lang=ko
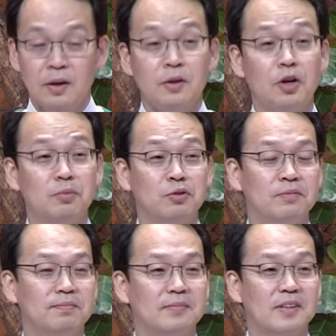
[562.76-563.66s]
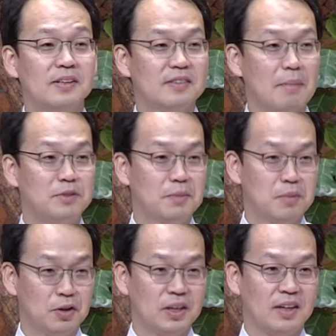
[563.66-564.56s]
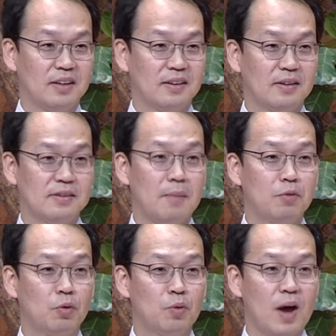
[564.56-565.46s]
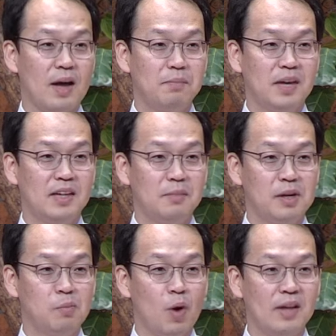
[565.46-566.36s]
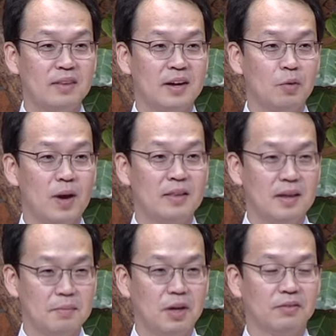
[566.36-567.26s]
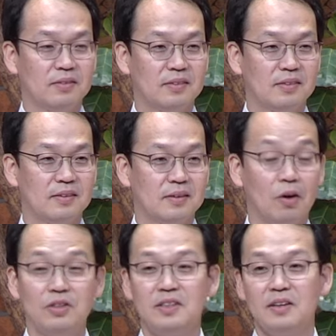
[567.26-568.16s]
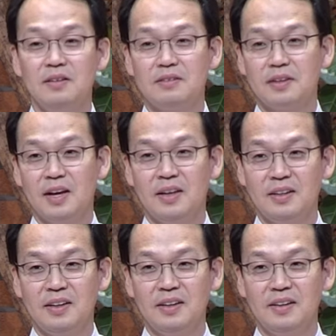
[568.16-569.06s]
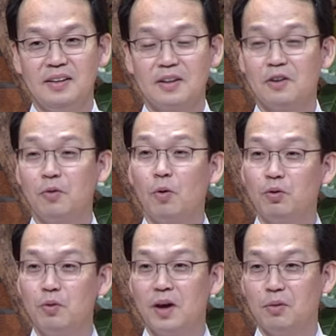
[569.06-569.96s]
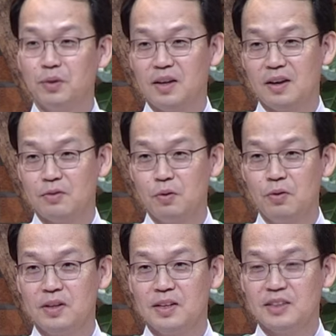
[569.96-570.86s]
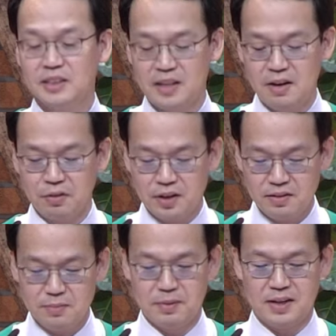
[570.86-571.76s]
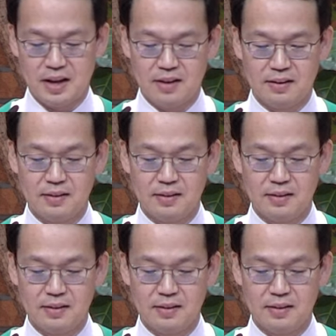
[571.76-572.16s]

여러분 그 3천 명이 삼손과 함께 힘을 모았다라고 한다면 어찌 이스라엘이 그런 고통 가운데 계속 지내었겠습니까?